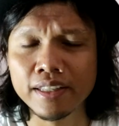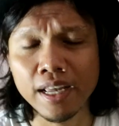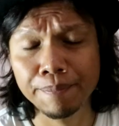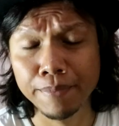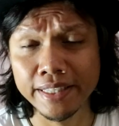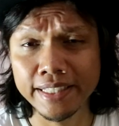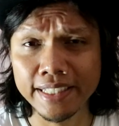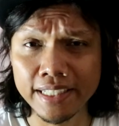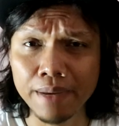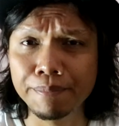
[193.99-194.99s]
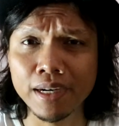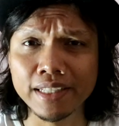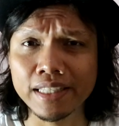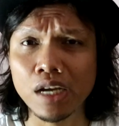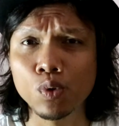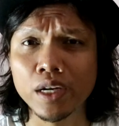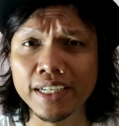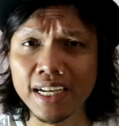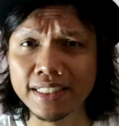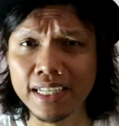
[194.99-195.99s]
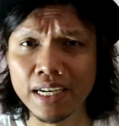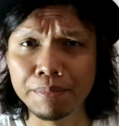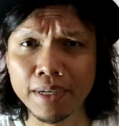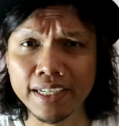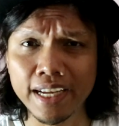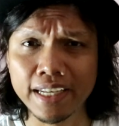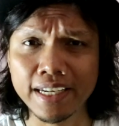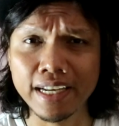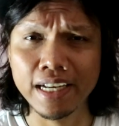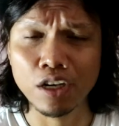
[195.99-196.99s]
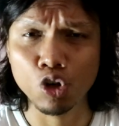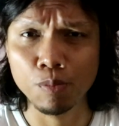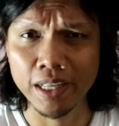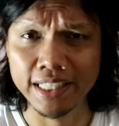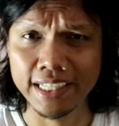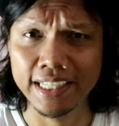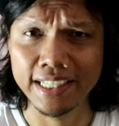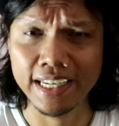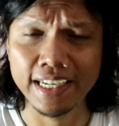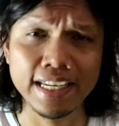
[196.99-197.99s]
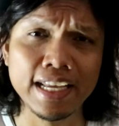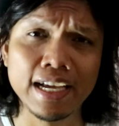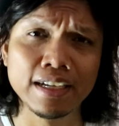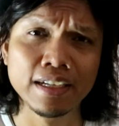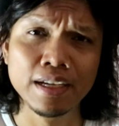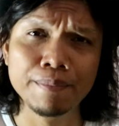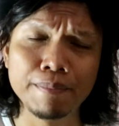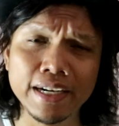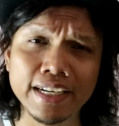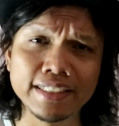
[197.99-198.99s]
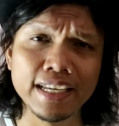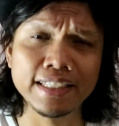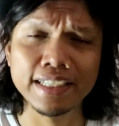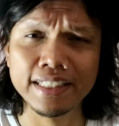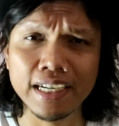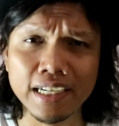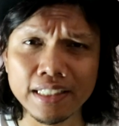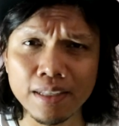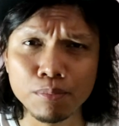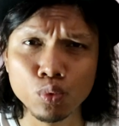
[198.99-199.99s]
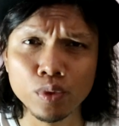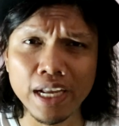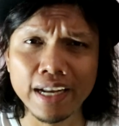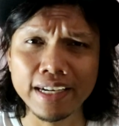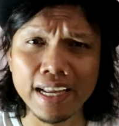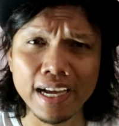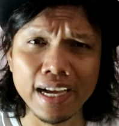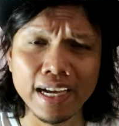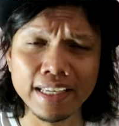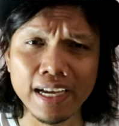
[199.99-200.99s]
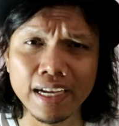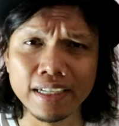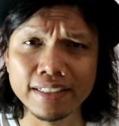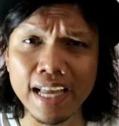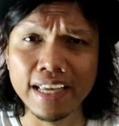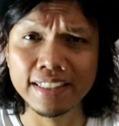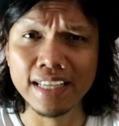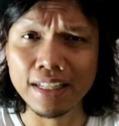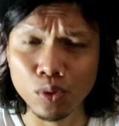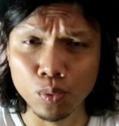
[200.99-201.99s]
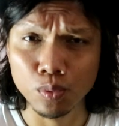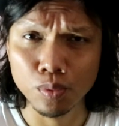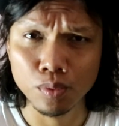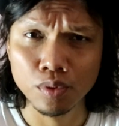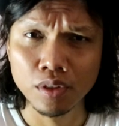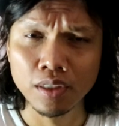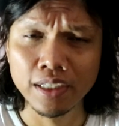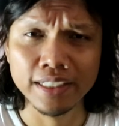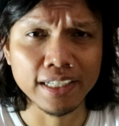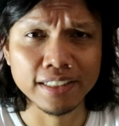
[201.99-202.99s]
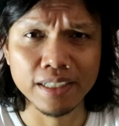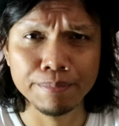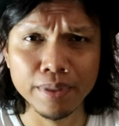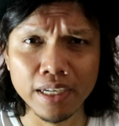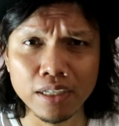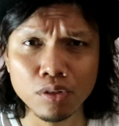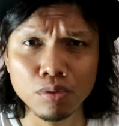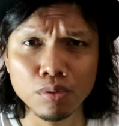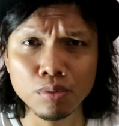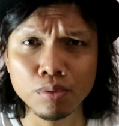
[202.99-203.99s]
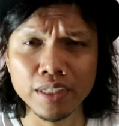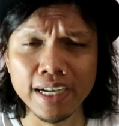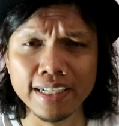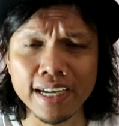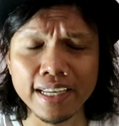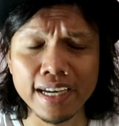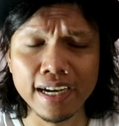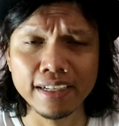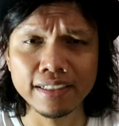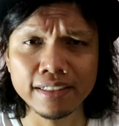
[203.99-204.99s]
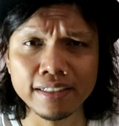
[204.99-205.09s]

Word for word: Nah, pentingnya pengetahuan dasar mengenai nada kromatik ini adalah pada saat kita ketemu nada yang naik satu, kita kesampingkan dulu nada yang